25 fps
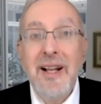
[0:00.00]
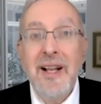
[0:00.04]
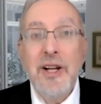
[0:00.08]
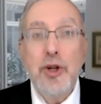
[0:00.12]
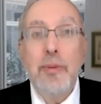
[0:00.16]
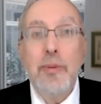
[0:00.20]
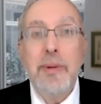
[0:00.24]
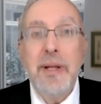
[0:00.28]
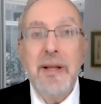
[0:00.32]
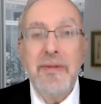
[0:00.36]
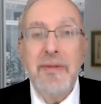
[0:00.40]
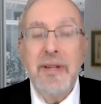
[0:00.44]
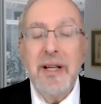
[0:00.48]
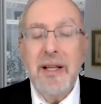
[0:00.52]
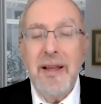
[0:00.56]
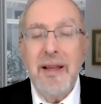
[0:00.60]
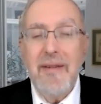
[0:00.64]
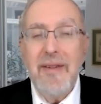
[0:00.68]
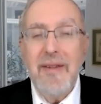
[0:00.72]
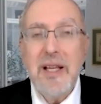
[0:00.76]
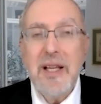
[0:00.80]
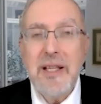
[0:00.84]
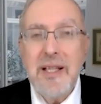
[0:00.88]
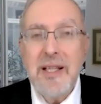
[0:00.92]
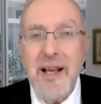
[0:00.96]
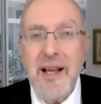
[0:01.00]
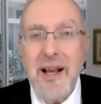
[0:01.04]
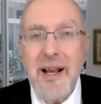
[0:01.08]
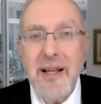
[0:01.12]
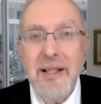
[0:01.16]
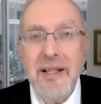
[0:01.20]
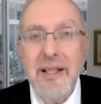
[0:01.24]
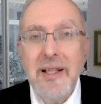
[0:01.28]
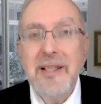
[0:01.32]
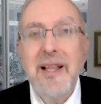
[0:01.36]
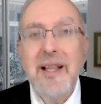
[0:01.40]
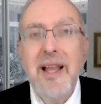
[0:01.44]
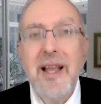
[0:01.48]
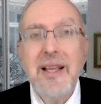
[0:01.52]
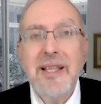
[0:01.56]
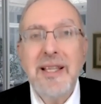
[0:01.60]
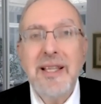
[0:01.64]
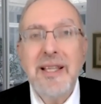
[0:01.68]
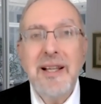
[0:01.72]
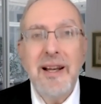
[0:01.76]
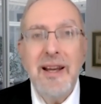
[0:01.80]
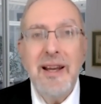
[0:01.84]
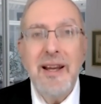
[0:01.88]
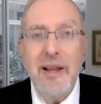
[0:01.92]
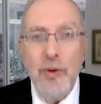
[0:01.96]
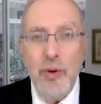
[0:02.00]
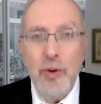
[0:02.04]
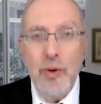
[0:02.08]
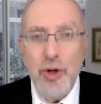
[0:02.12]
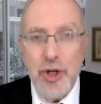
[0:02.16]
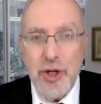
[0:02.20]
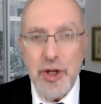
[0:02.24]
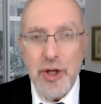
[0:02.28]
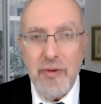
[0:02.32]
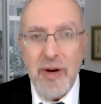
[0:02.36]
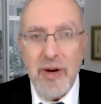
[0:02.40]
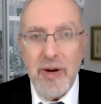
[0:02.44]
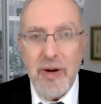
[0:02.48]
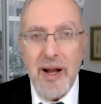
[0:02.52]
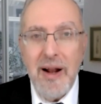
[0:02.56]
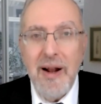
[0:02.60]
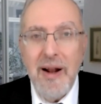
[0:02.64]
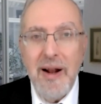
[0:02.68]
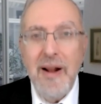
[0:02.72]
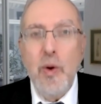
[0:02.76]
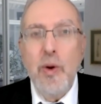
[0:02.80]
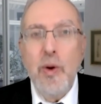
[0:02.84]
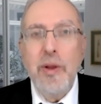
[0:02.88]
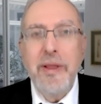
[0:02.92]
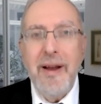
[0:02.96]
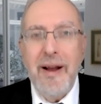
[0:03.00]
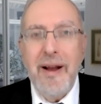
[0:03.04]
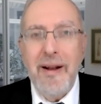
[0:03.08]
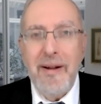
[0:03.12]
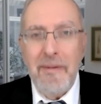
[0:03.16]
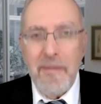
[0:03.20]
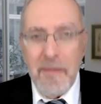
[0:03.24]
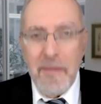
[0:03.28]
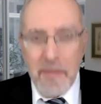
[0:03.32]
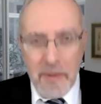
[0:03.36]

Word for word: чтобы это вдохновение сохранилось для следующего года.